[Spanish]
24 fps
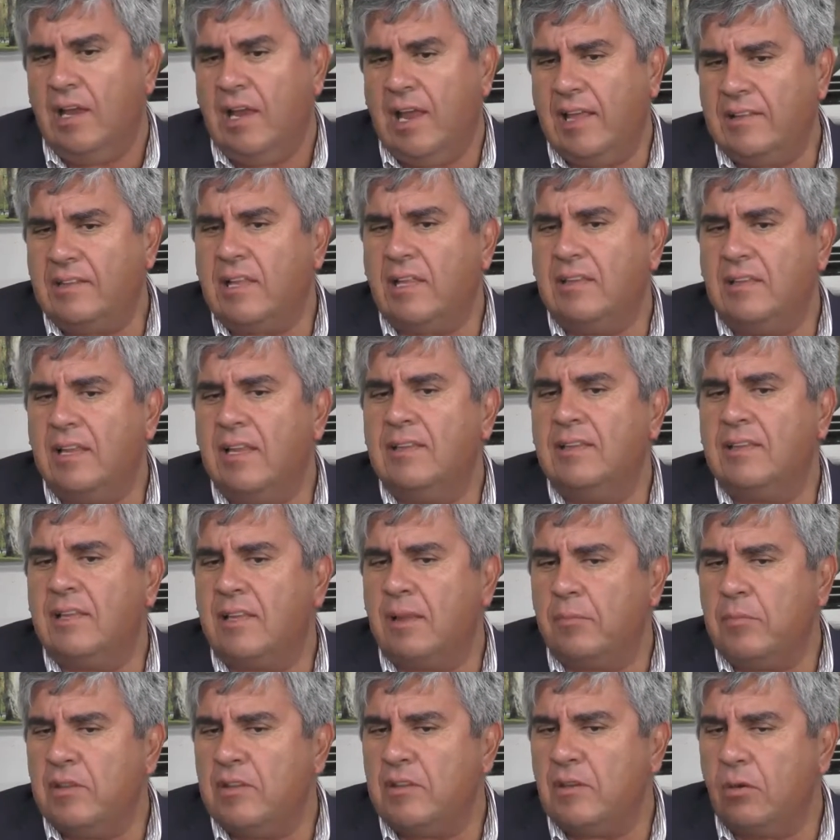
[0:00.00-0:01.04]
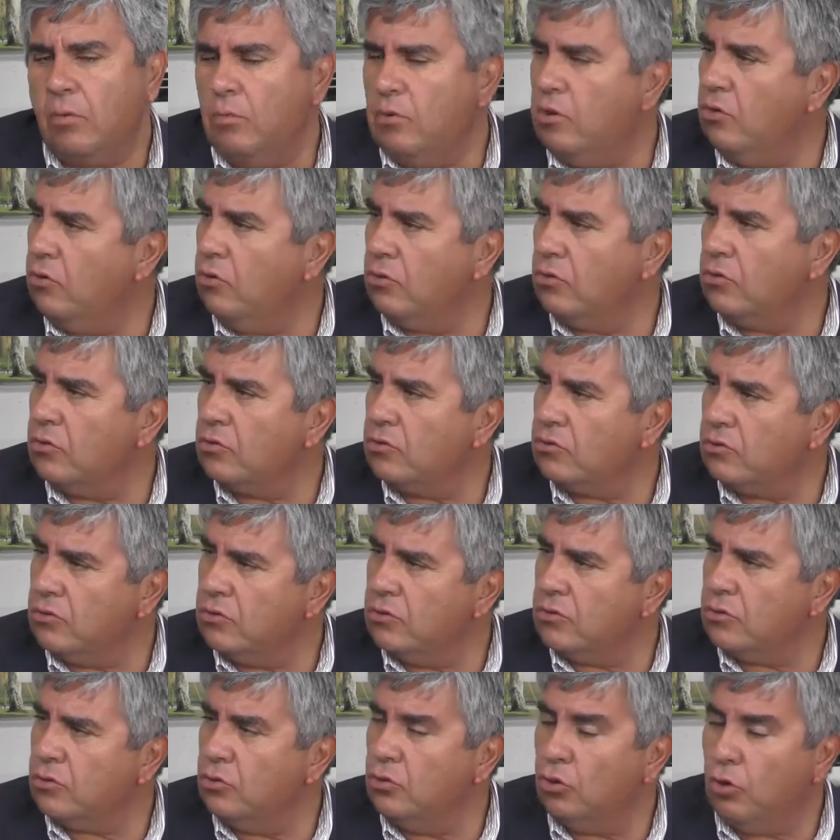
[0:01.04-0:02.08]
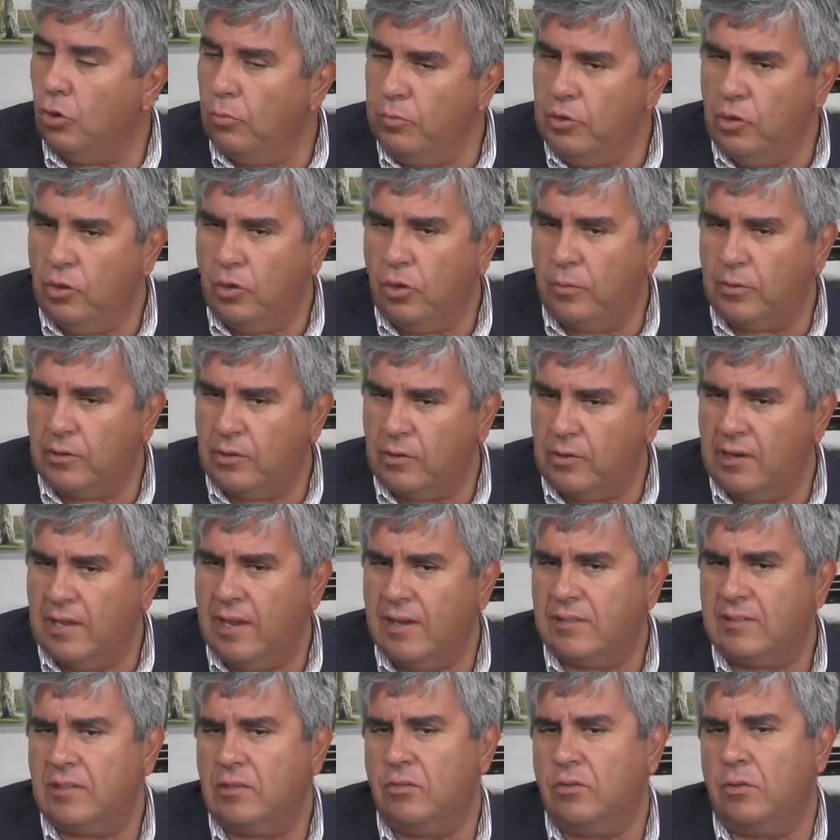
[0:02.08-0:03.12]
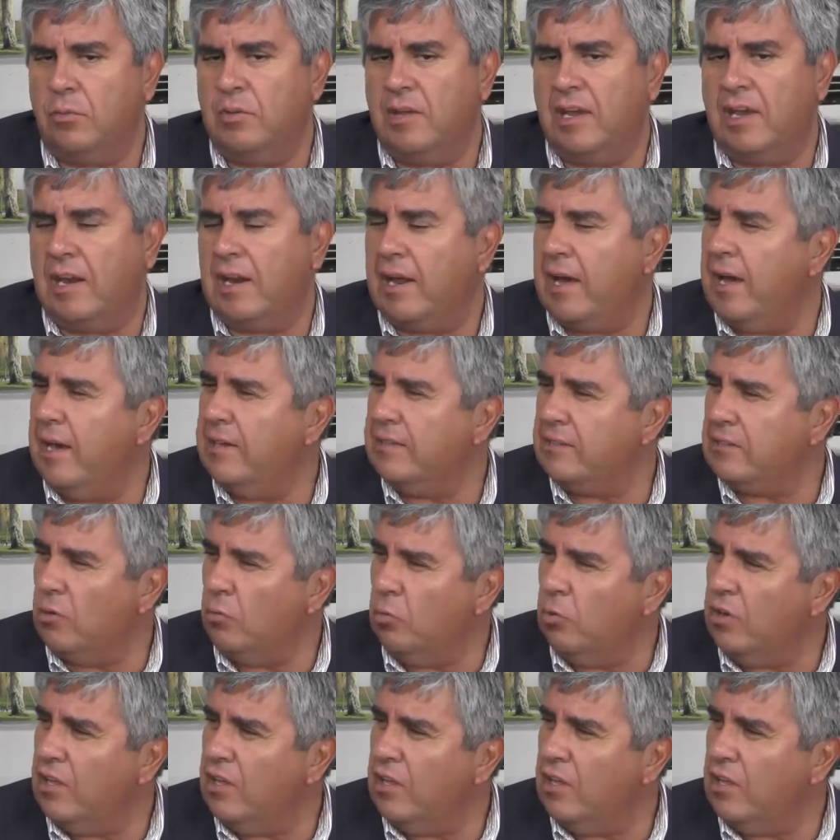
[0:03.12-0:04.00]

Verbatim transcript: La intendente también se comunicó con nosotros, no conmigo en la oportunidad, sino con mi encargada de